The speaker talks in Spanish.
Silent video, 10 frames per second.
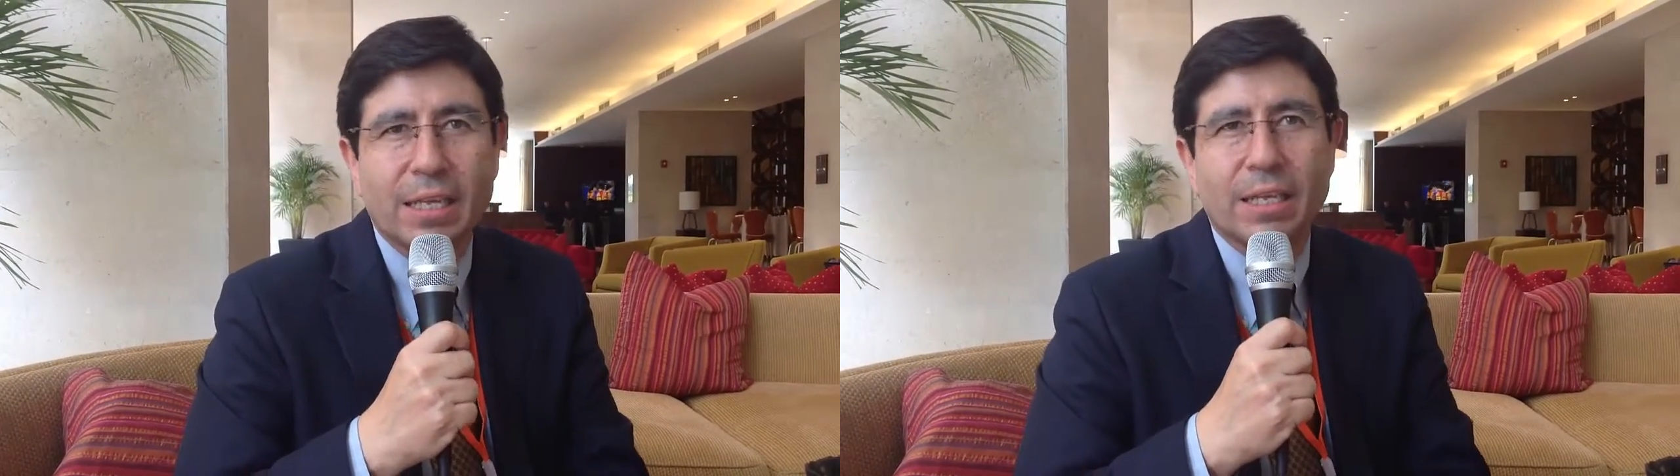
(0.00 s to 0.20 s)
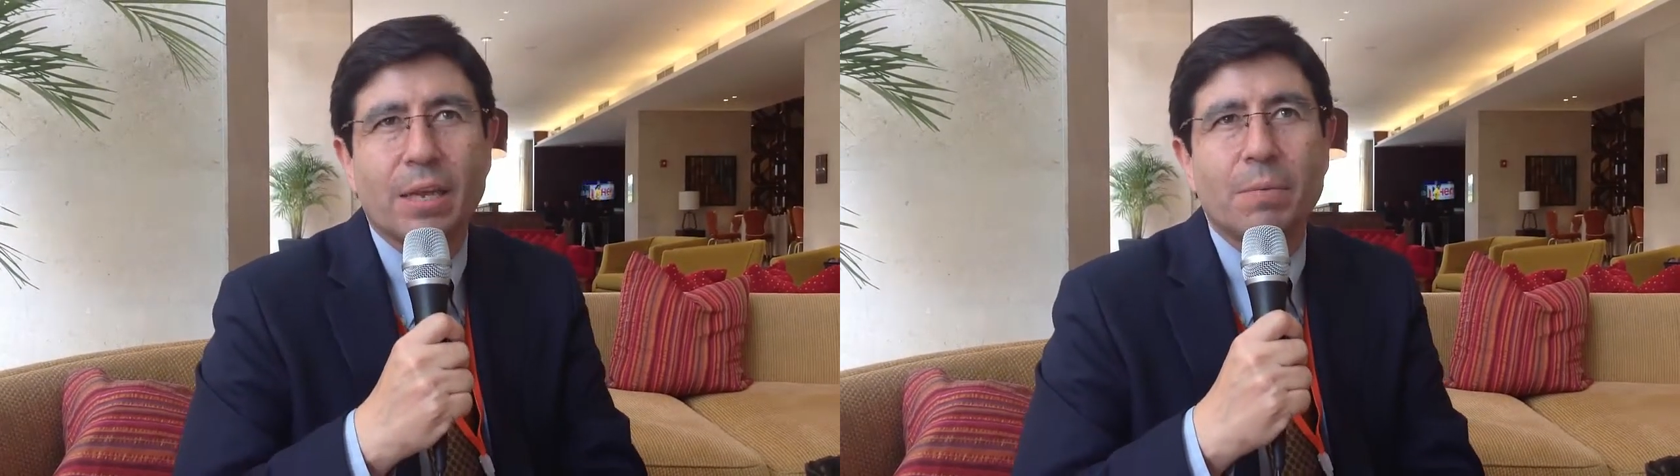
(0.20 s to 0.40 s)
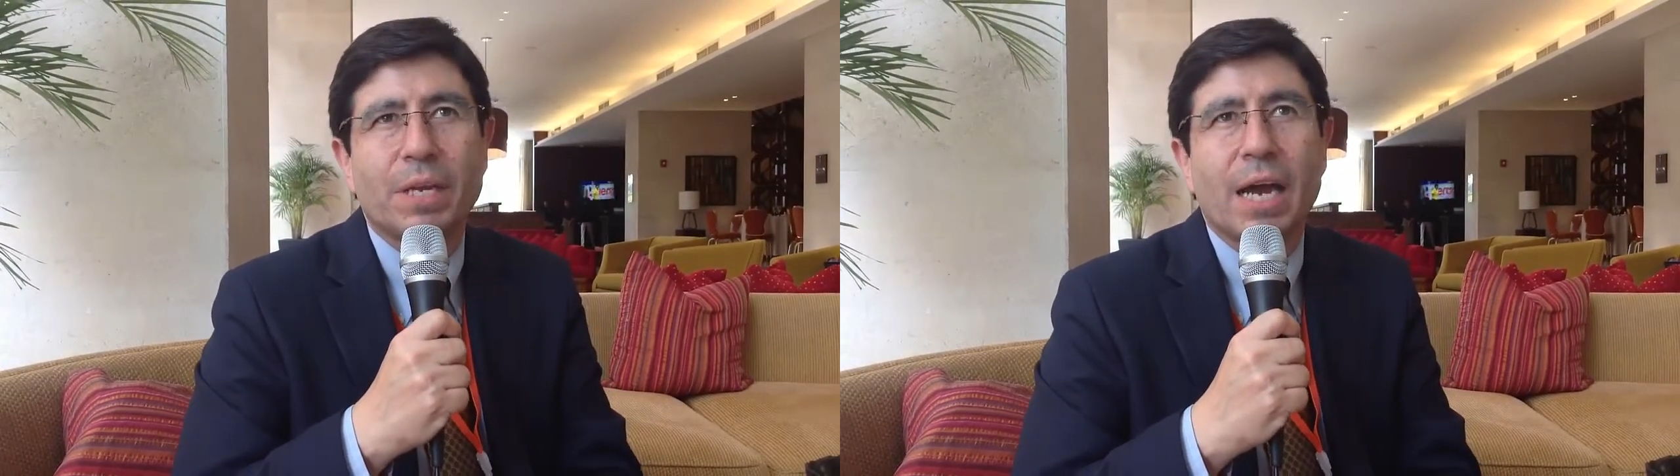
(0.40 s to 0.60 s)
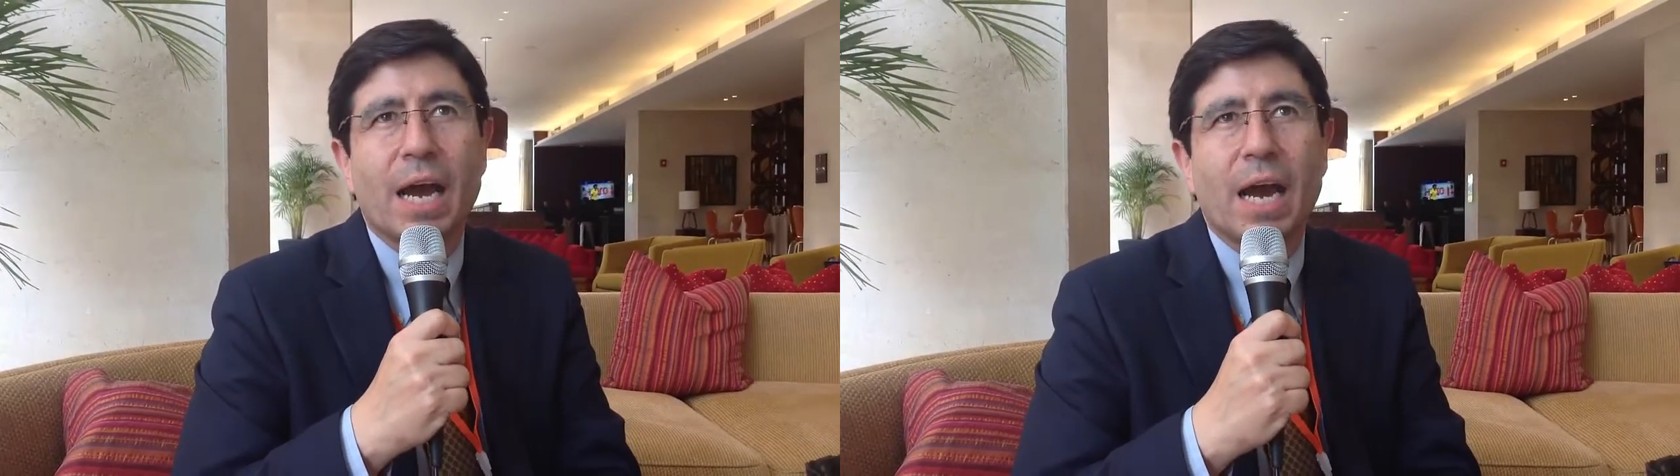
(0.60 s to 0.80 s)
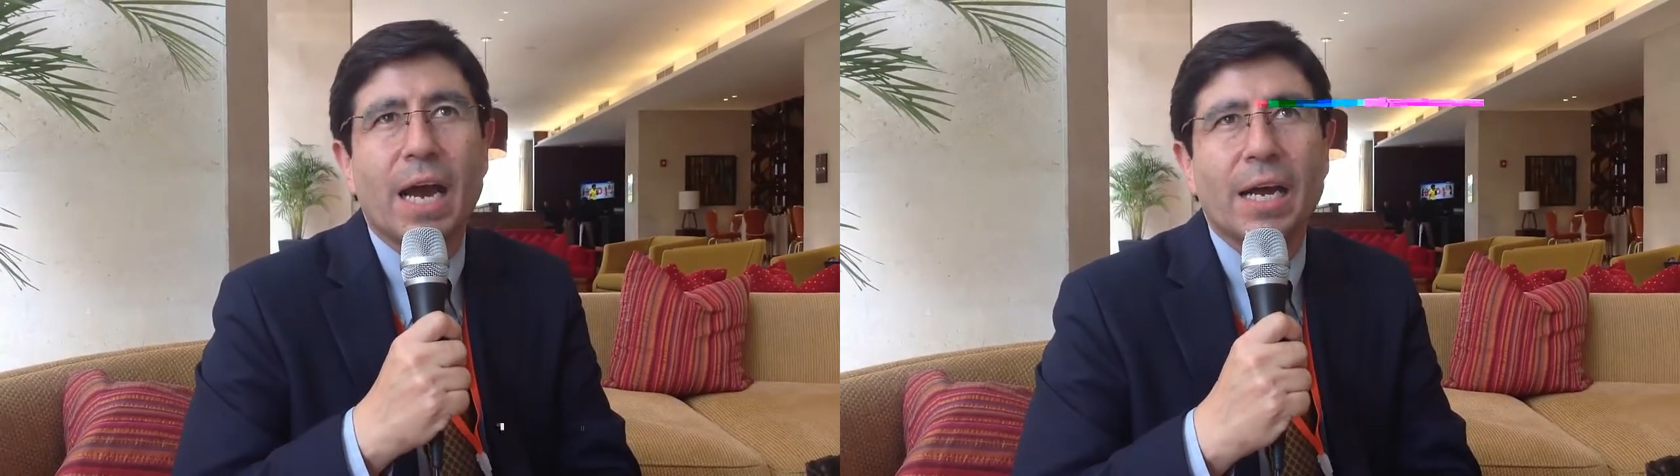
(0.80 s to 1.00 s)

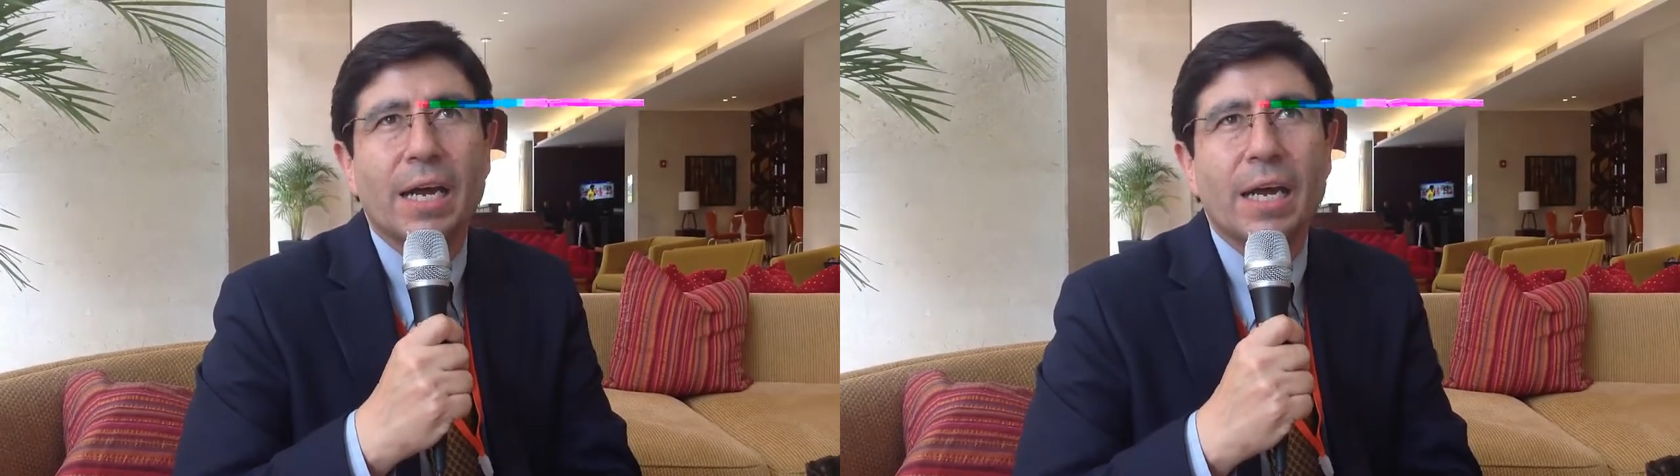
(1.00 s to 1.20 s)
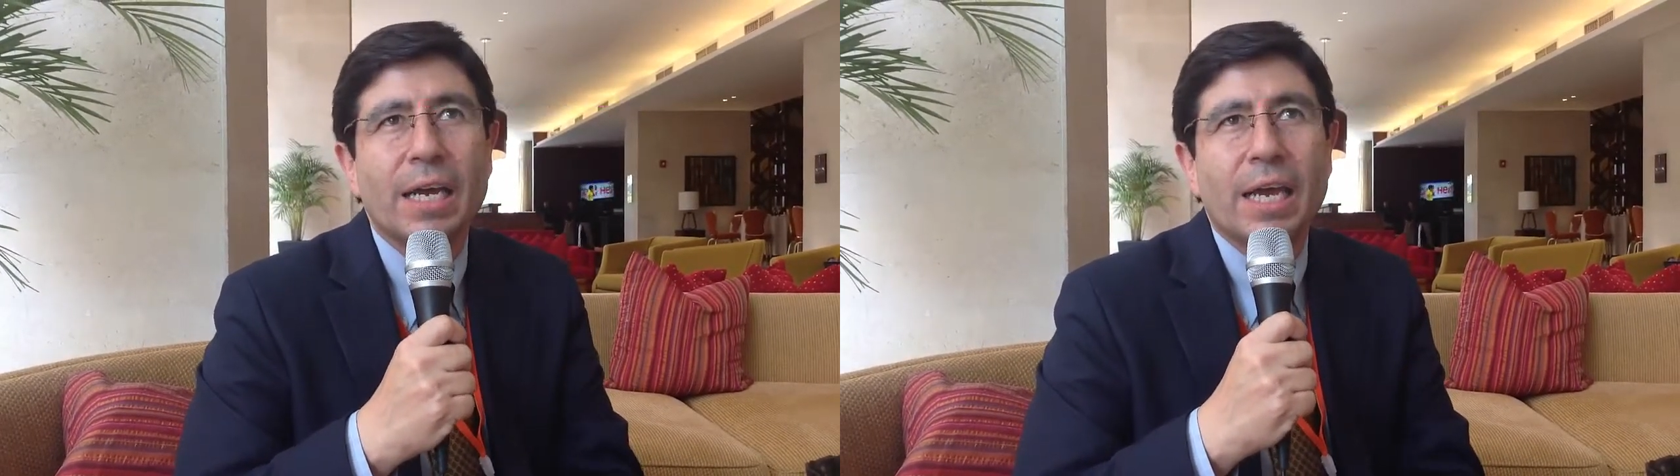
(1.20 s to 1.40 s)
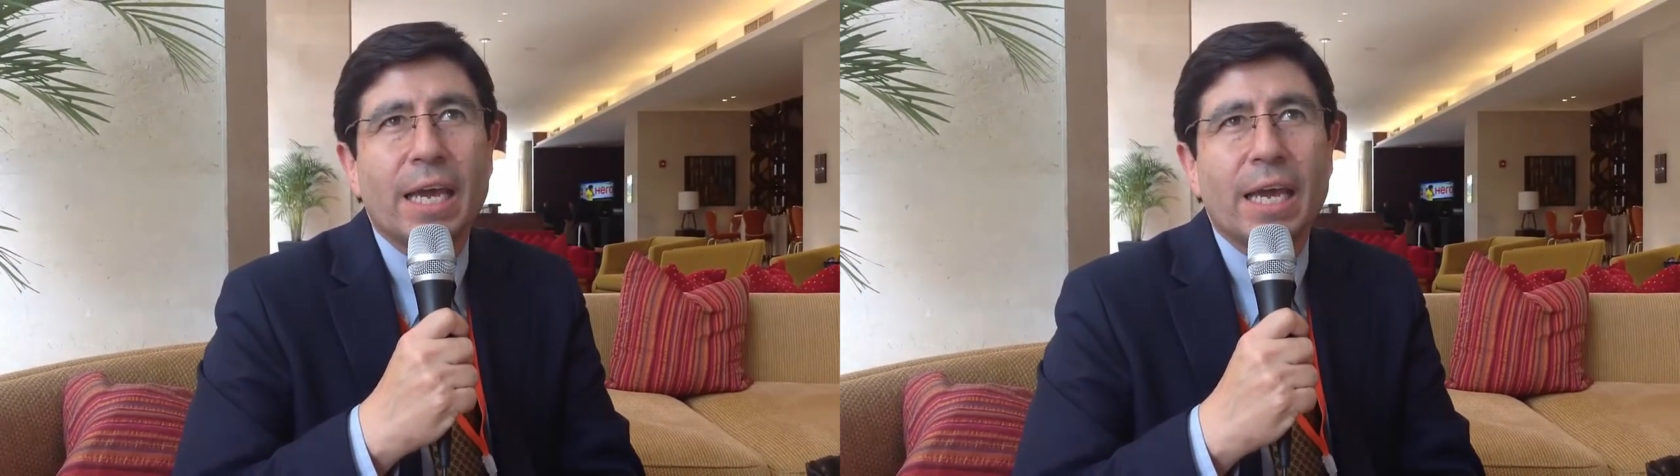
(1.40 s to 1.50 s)
determinar eh,